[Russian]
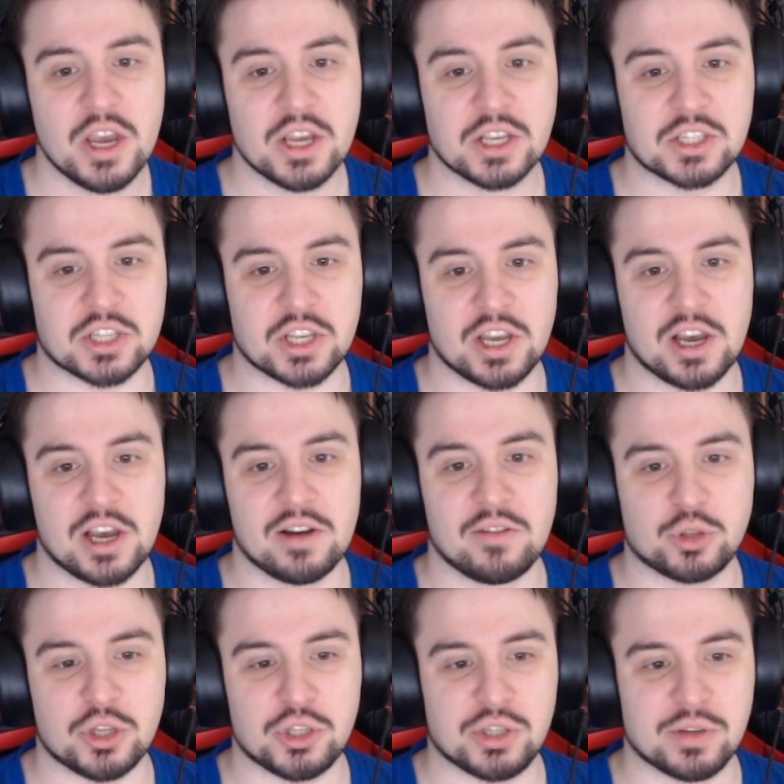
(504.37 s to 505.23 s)
с э,
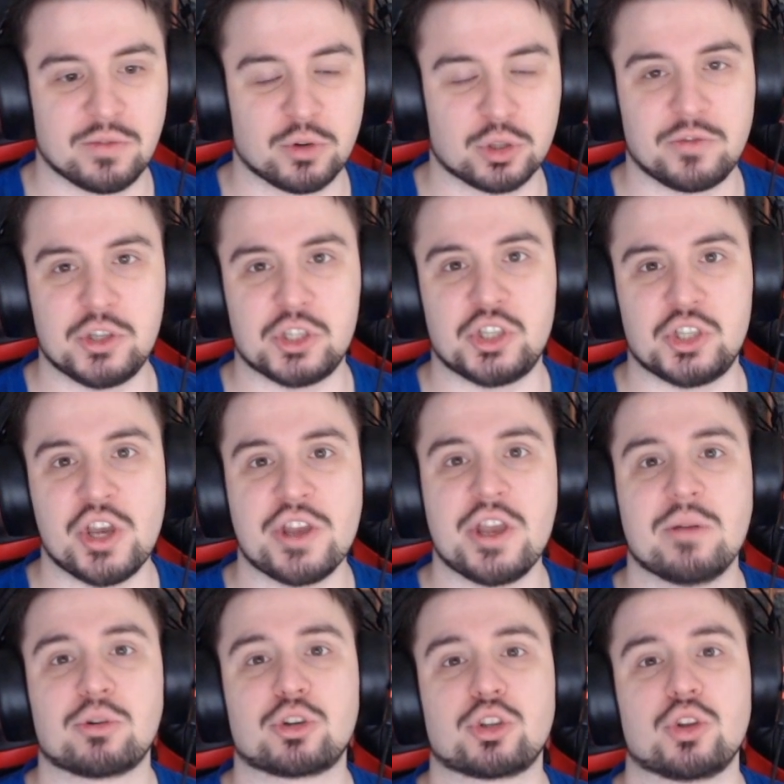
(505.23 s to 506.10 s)
вот этим вот
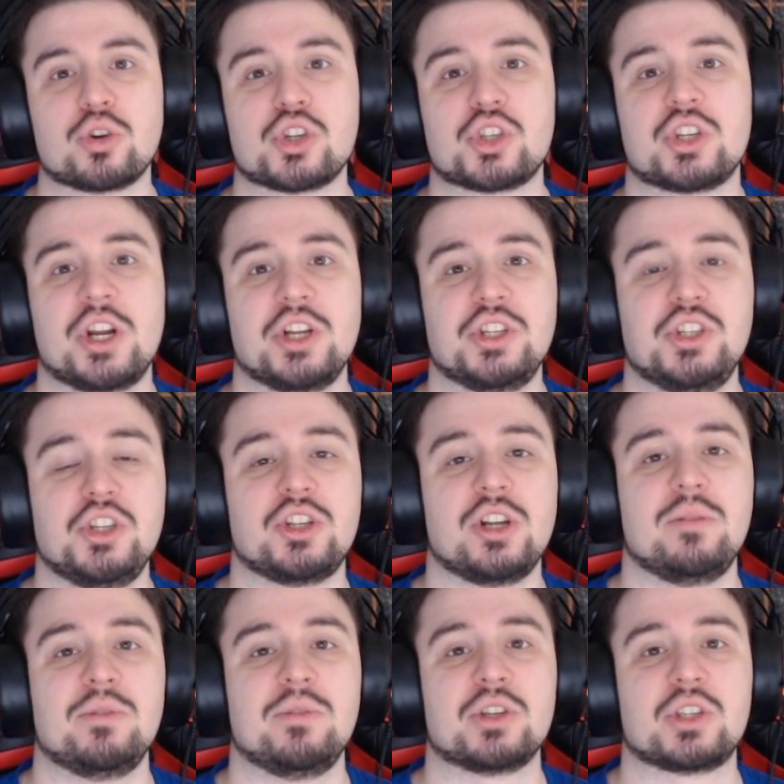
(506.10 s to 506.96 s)
выяснением, что же с
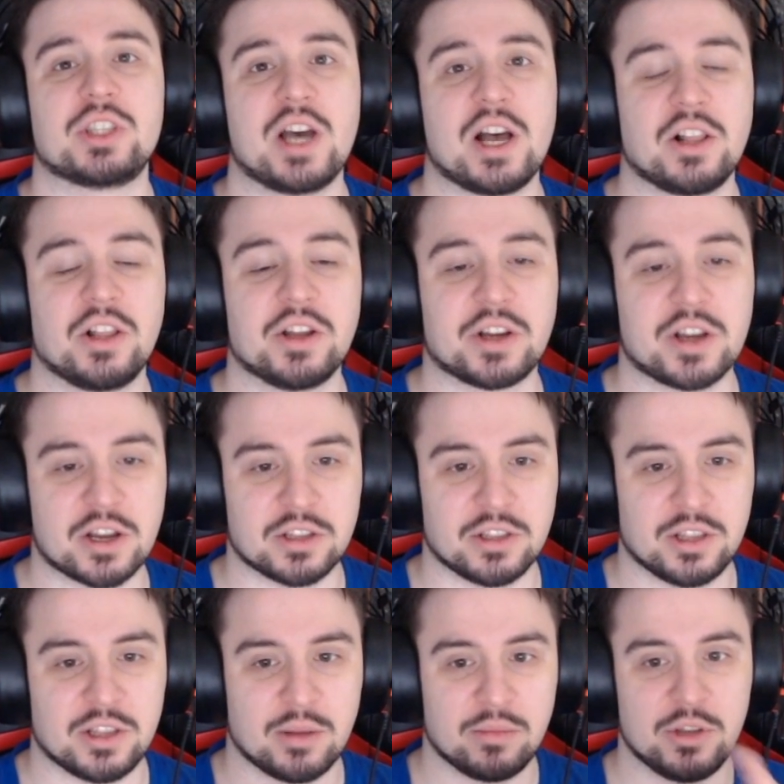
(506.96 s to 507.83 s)
родителями стало, как
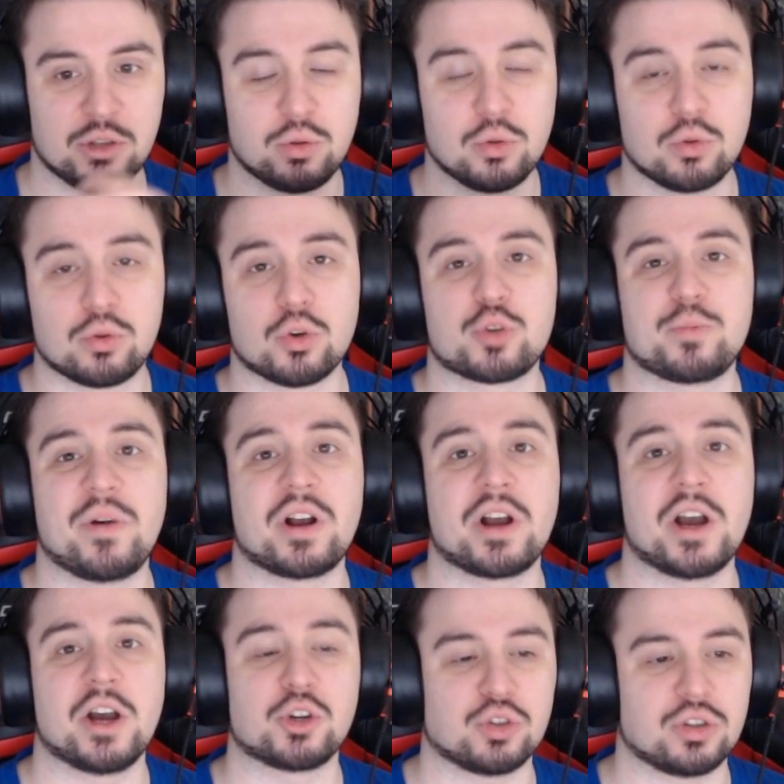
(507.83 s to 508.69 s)
нам на YouTube тоже
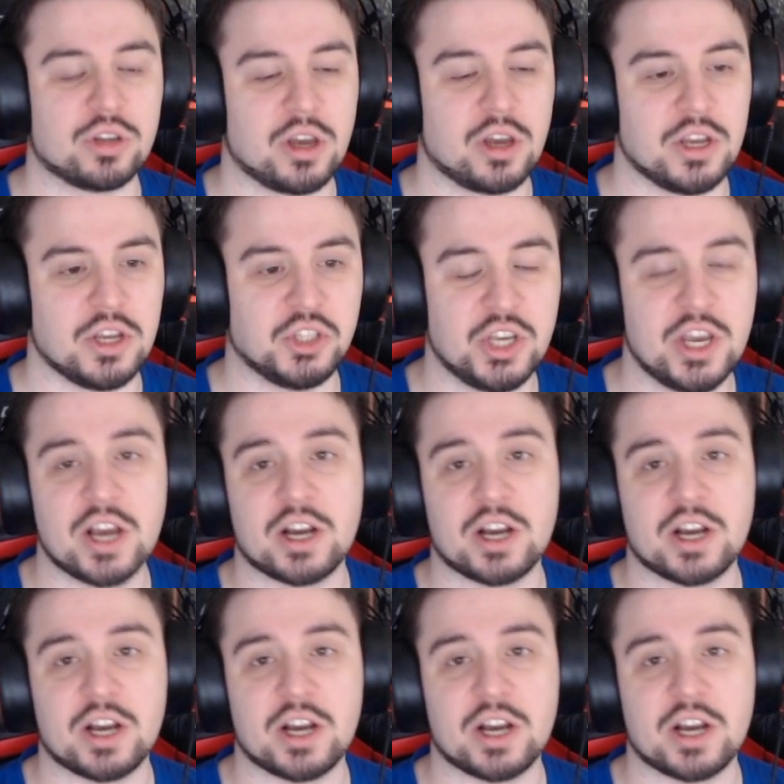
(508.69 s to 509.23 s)
покажет. Э, идея